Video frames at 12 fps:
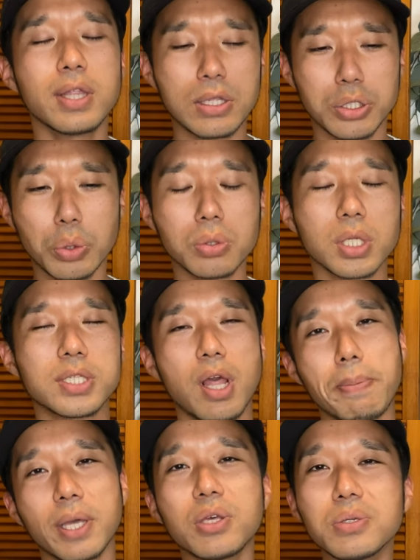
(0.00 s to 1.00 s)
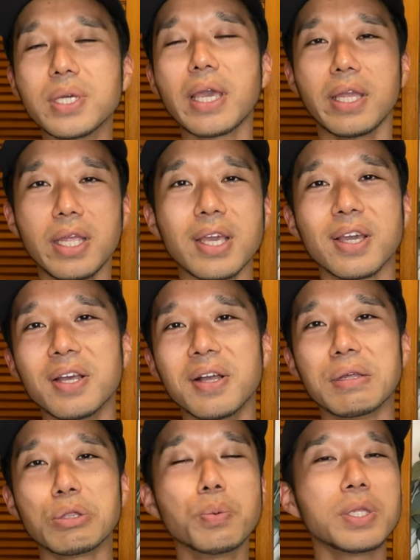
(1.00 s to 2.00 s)
で、ちょっとですね、やっぱ急激に
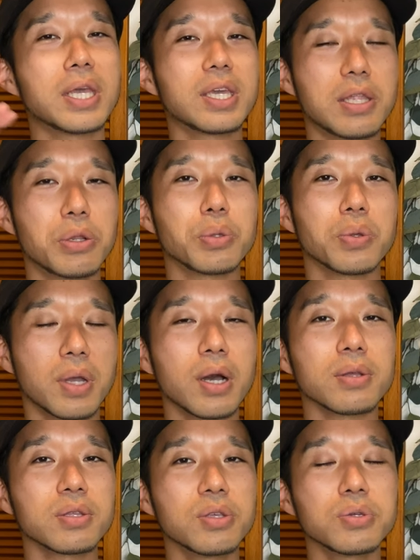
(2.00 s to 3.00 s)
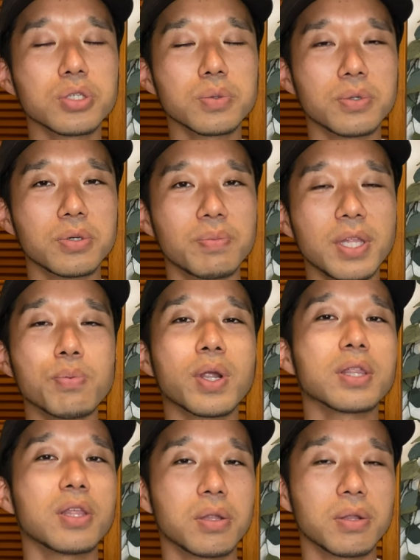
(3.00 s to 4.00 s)
伸びてきてるというか、YouTube 見ても
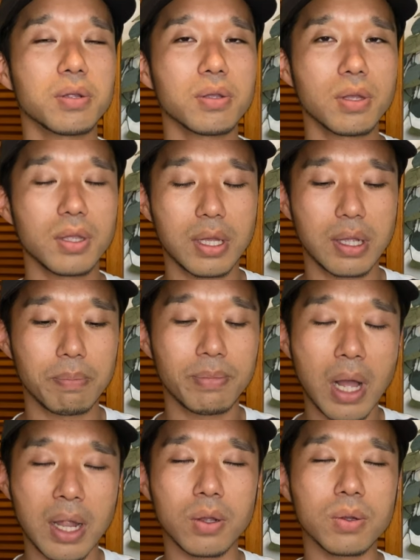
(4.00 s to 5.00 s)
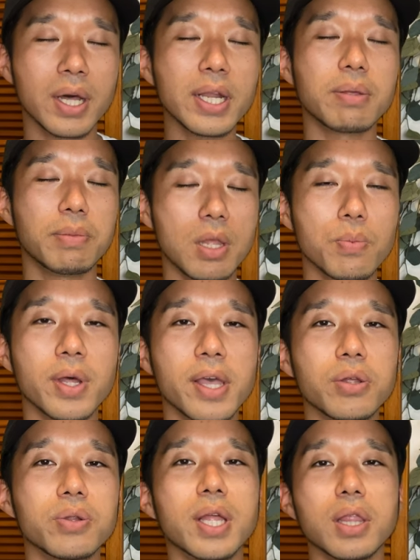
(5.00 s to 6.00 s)
らってるあの、かなり見てもらえ
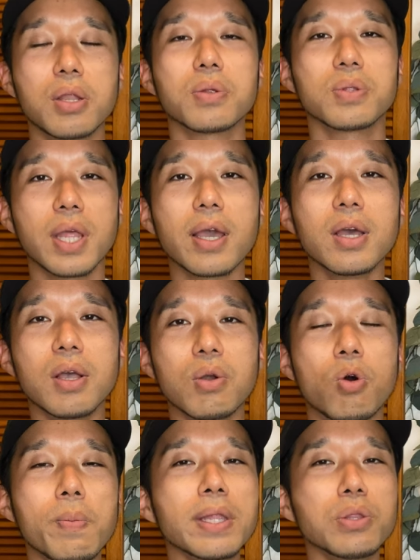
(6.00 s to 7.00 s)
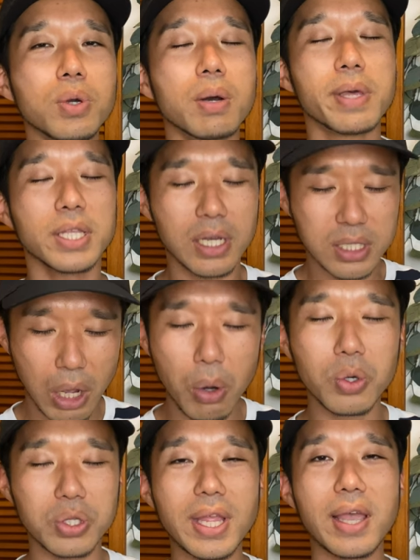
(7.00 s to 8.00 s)
るようになってるので、コメントがめちゃくちゃ
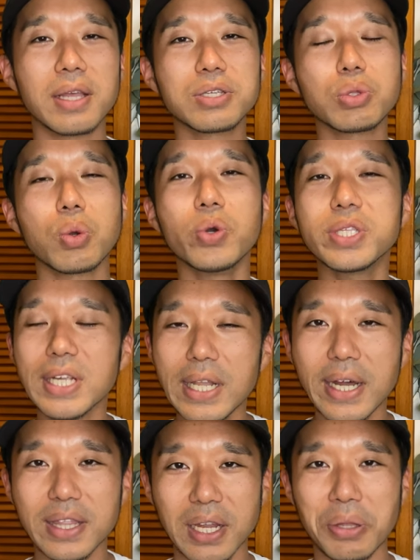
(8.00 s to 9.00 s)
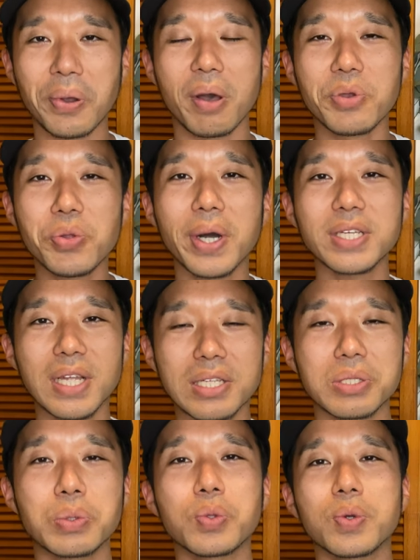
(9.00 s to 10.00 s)
多くて、ちょっと追いつかなかったりとか、見逃したり
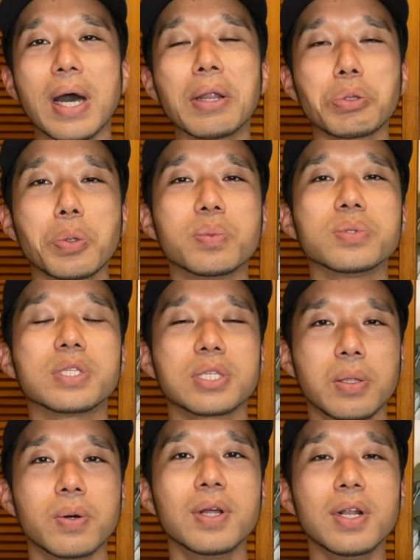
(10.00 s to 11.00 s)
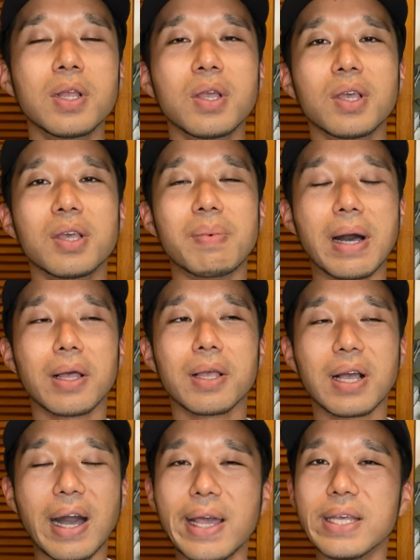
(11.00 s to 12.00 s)
することがあると思うんですけど、まあ、
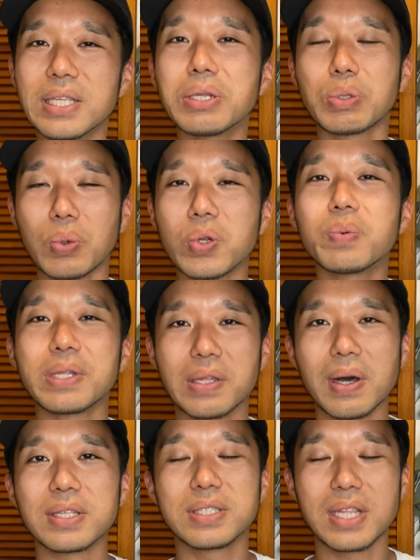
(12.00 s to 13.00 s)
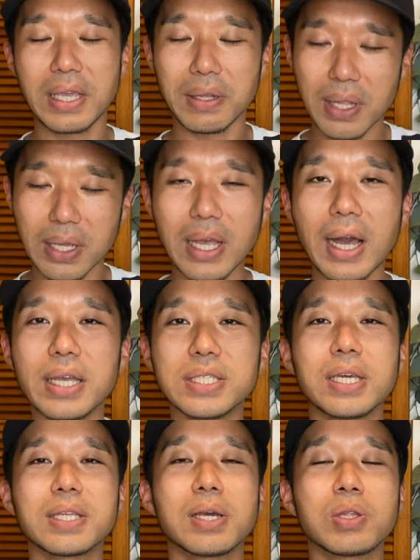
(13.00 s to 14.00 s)
返せるところまではできるだけ返し
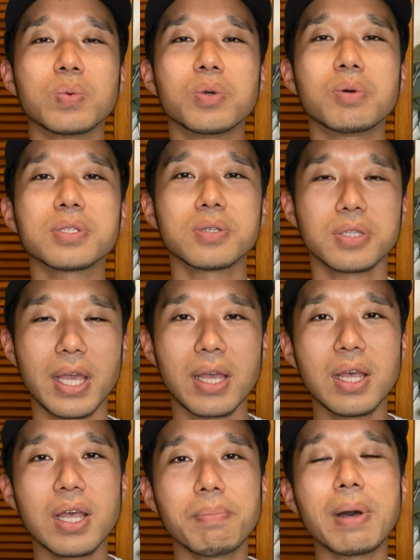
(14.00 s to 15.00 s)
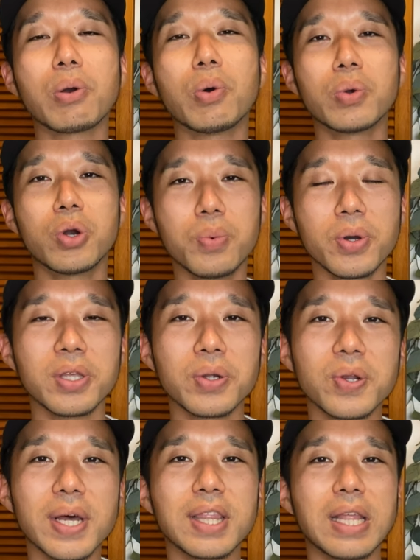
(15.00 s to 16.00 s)
ていきたいと思いますので、まあ、今後もい
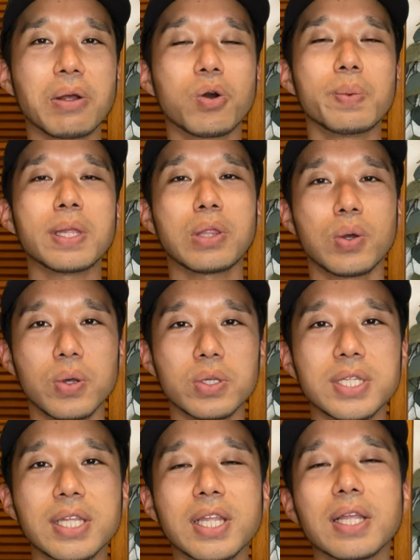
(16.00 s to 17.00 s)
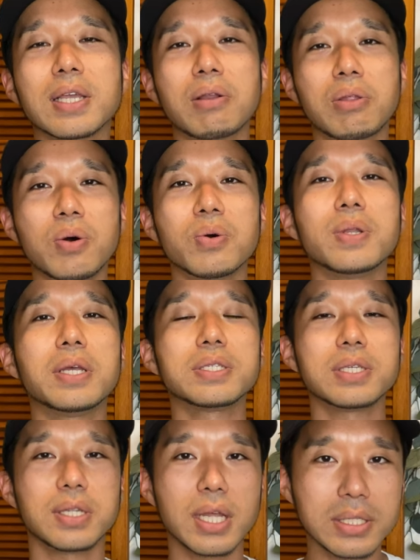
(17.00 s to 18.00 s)
ろいろあったらコメントしていただけると嬉
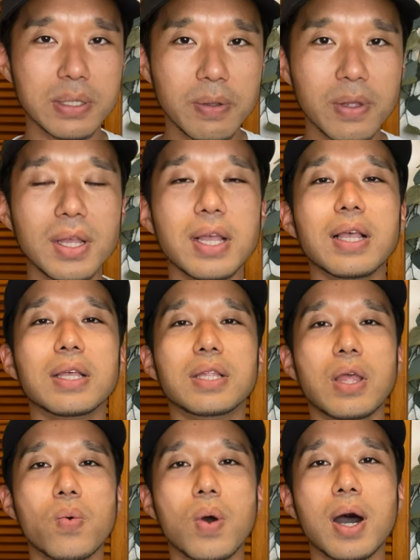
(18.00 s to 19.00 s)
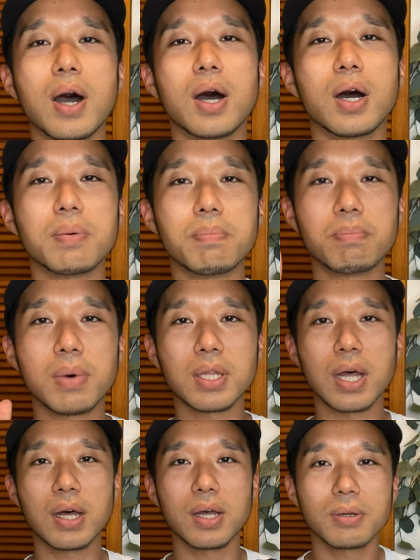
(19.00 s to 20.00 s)
しいです。では、ま
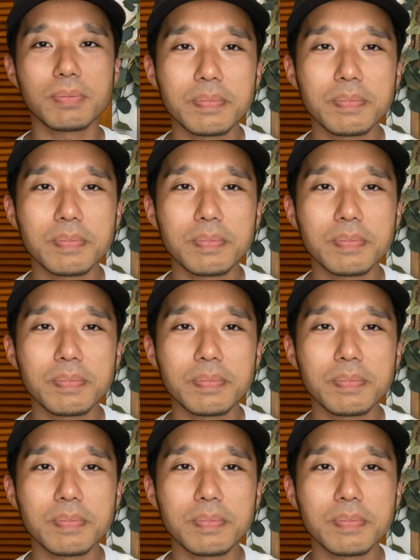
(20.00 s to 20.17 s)
た。